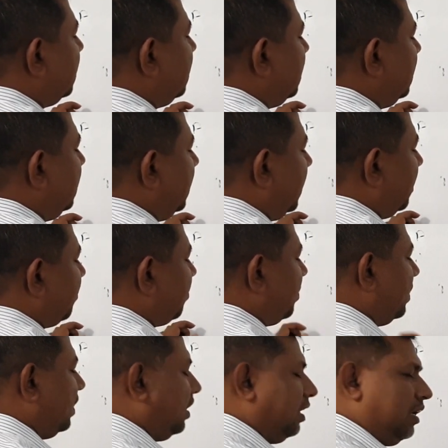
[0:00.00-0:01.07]
ডি এফ
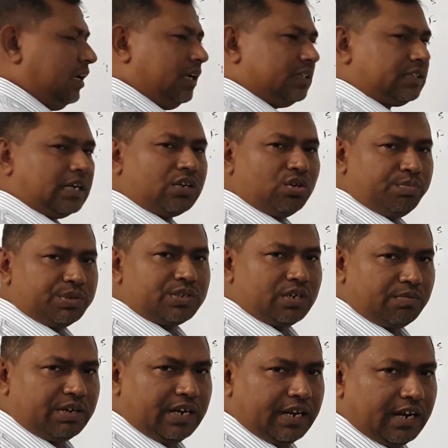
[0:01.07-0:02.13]
চারটে উপস্থান
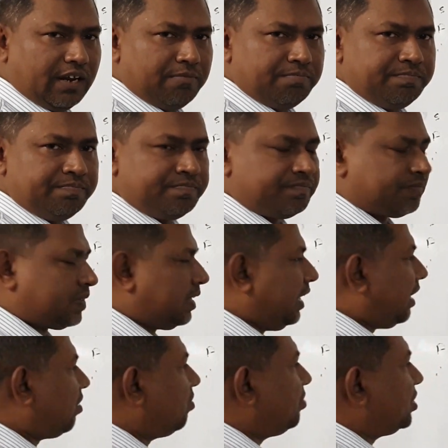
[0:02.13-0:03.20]
আমরা লিখলাম
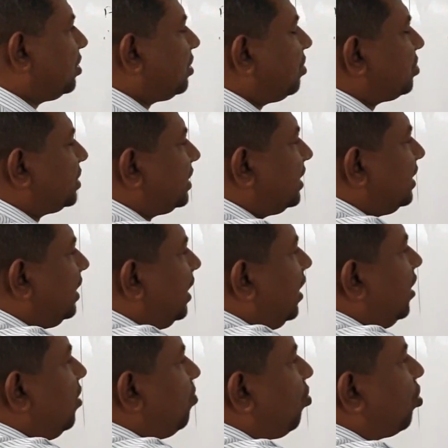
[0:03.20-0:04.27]
এখন বিষয়টা হচ্ছে
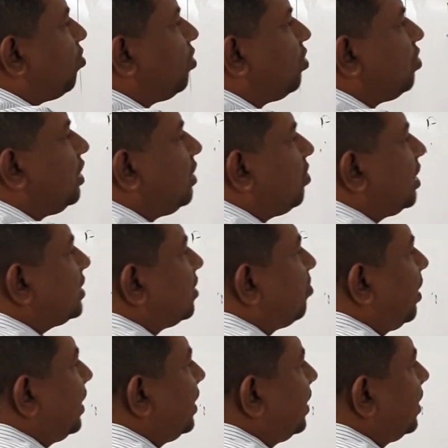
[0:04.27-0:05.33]
পরমাণু নিউক্লাসের
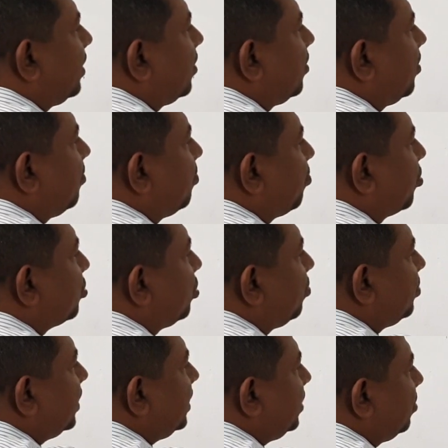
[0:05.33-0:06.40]
বাইরে প্রথম
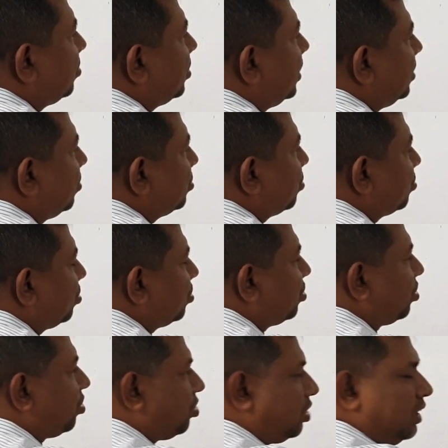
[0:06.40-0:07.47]
দ্বিতীয় তৃতীয় চতুর্থ
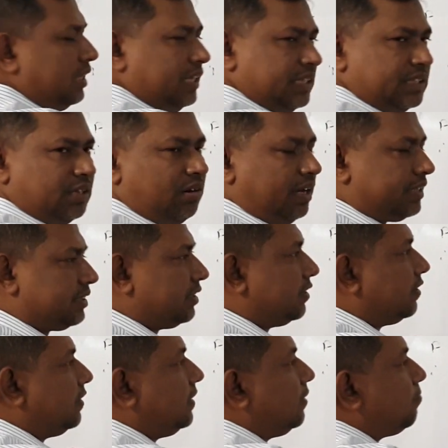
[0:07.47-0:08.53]
যেগুলো আছে
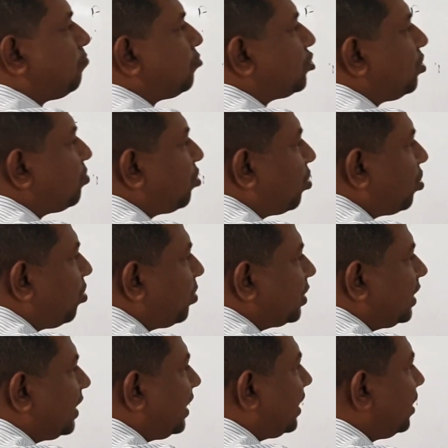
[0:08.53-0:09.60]
প্রথম কক্ষপথ
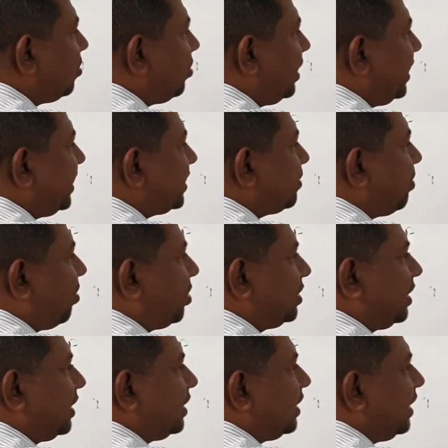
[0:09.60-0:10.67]
থেকে কিন্তু এস পাওয়া
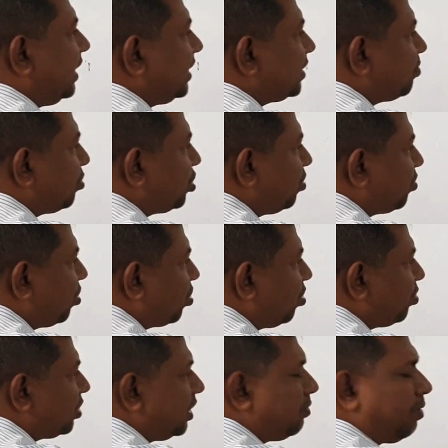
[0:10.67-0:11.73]
যায় এস প্রথম
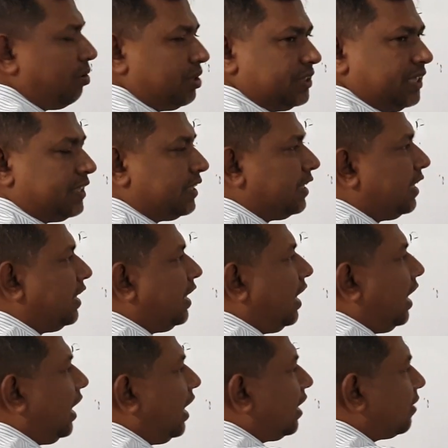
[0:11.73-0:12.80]
কক্ষপথেই পাওয়া যায়
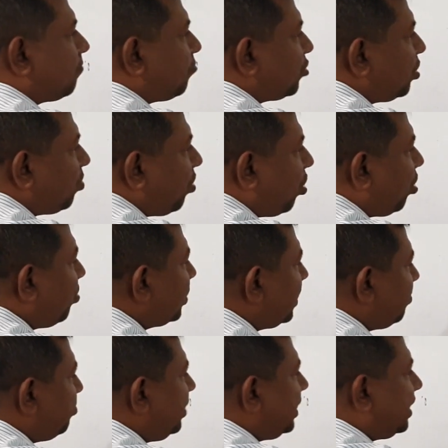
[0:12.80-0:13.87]
আর প্রথম কক্ষপথে
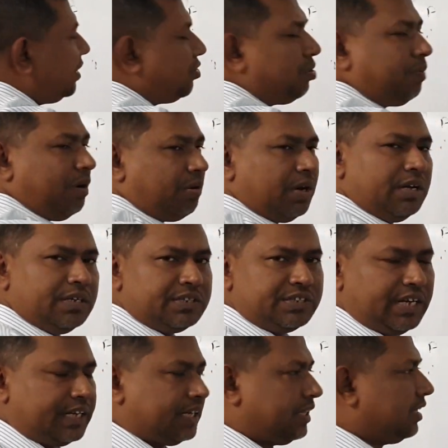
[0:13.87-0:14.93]
পি কিন্তু পাওয়া
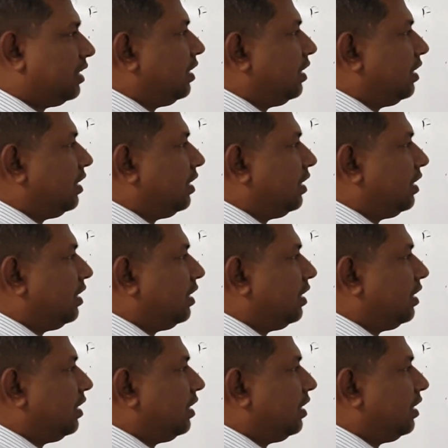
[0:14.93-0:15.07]
যায় না